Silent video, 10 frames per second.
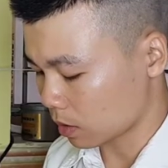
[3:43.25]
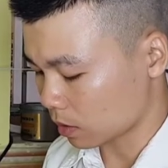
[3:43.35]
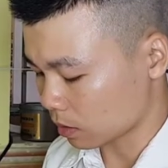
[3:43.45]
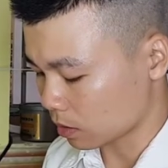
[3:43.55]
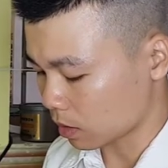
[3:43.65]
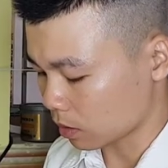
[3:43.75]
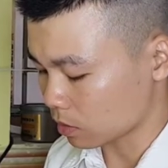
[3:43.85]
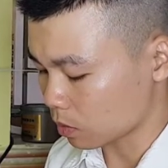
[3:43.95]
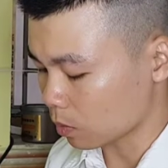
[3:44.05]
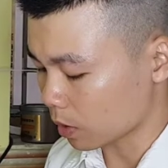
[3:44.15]
thể là
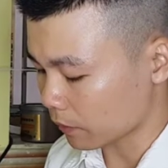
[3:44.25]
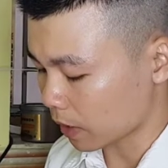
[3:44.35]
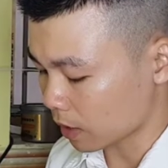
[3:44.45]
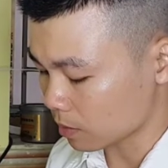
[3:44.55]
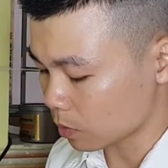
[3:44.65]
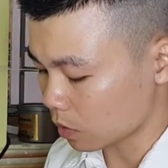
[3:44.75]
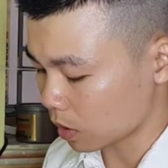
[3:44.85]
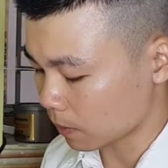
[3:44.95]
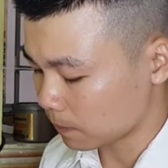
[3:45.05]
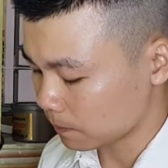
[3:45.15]
dùng wifi 2.4 được